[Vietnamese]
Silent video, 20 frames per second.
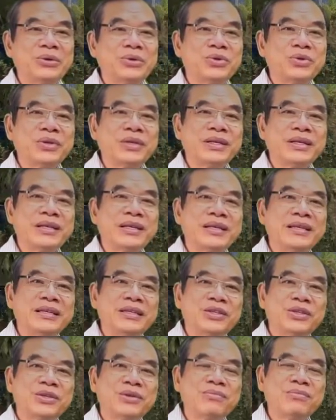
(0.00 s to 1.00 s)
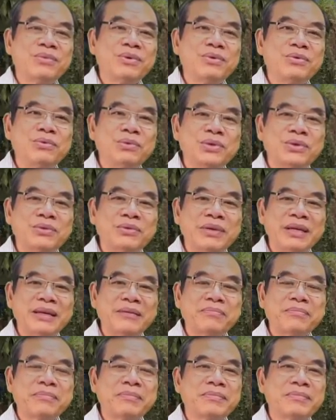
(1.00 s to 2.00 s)
Thôi thì tự ăn ủi mình bằng là
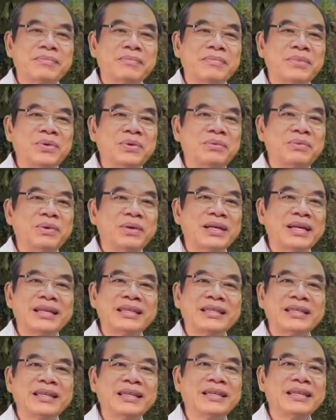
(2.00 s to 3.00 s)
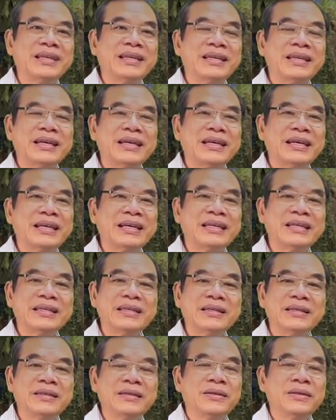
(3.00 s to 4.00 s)
hát hay không bằng hay hát.
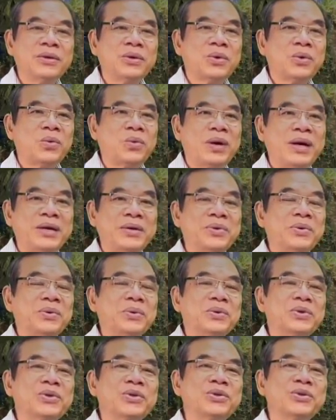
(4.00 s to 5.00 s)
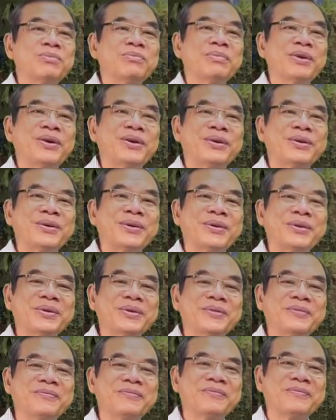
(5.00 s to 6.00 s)
Mình hát cho mình nghe chứ mình có
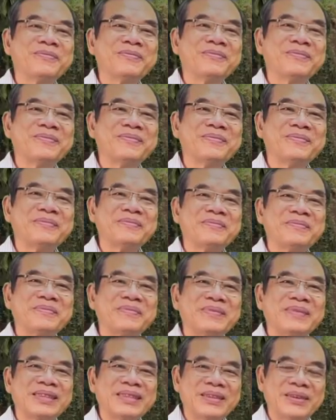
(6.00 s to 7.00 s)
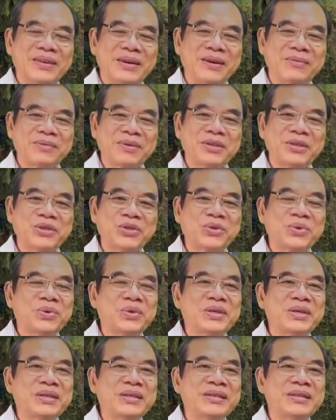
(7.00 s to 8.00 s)
hát cho ai nghe, mà lỡ ai có nghe
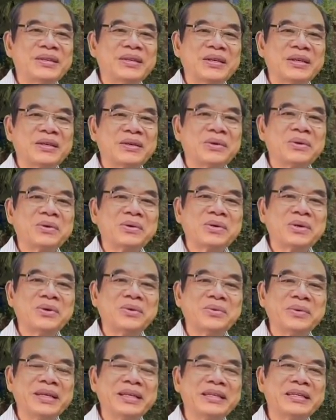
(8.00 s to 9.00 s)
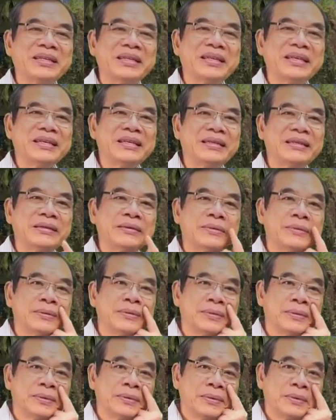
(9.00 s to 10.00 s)
mà không có vừa tai,
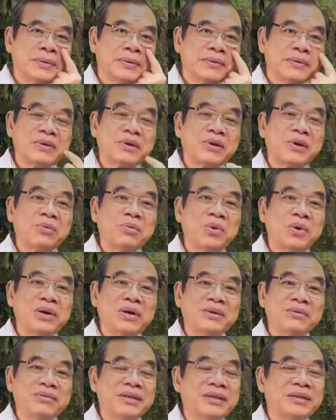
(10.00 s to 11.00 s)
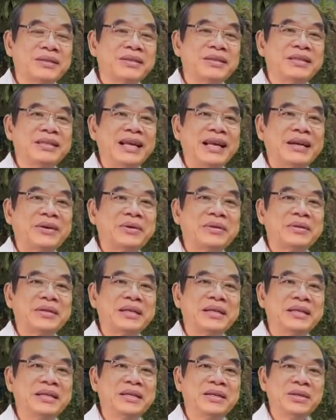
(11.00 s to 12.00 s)
thôi thành thật xin lỗi
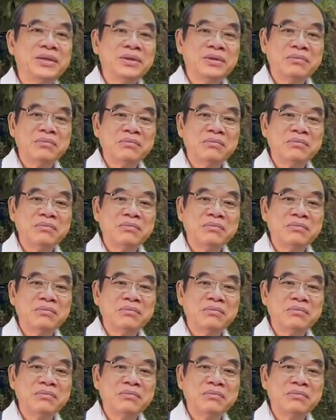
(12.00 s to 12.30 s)
như vậy.